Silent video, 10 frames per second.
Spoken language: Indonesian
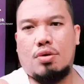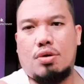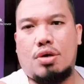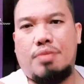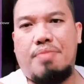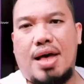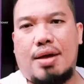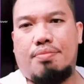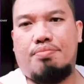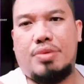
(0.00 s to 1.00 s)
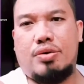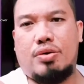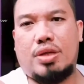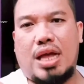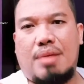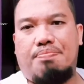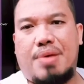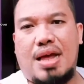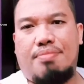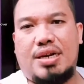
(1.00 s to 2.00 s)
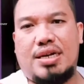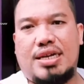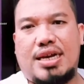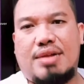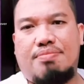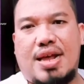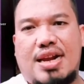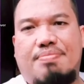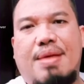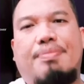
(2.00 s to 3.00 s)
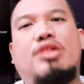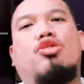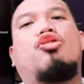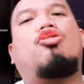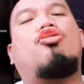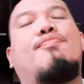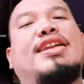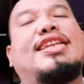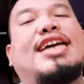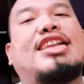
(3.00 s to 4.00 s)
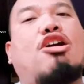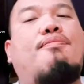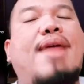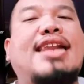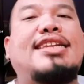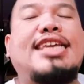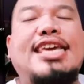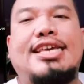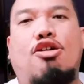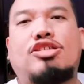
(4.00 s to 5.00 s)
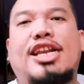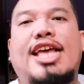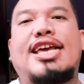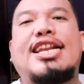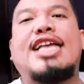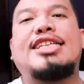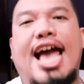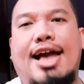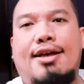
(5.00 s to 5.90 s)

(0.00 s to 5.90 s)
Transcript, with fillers: Nih bang, menurut abang mendingan mana bang? Menurutku mendingan kau mandi, nggak usah nanya-nanya.